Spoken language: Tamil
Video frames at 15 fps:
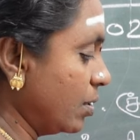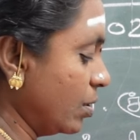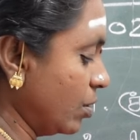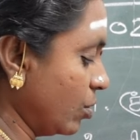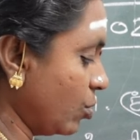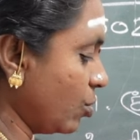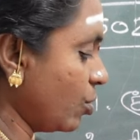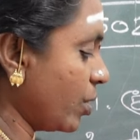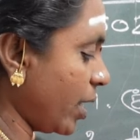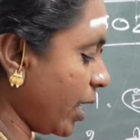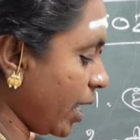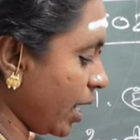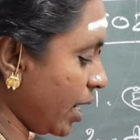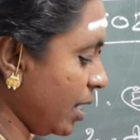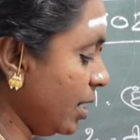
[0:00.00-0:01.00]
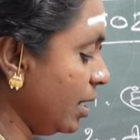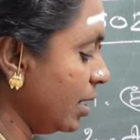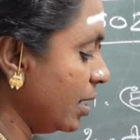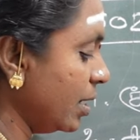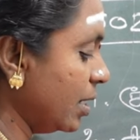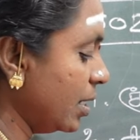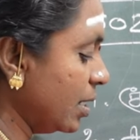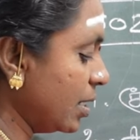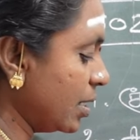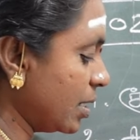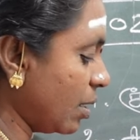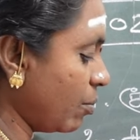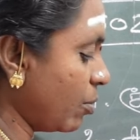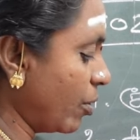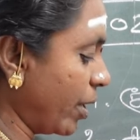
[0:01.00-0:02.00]
குருனா யார்
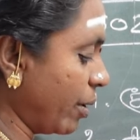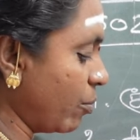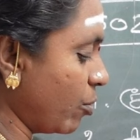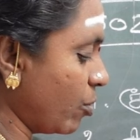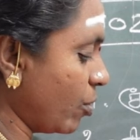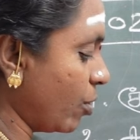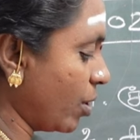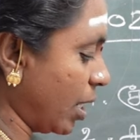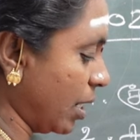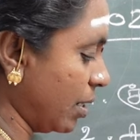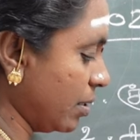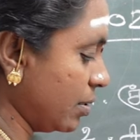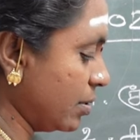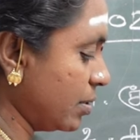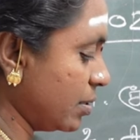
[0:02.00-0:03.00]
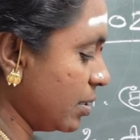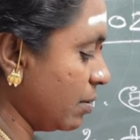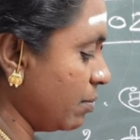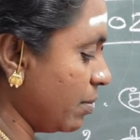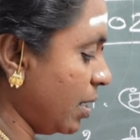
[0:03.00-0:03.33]
நம்மளுடைய முன்னோர்கள் நம்ம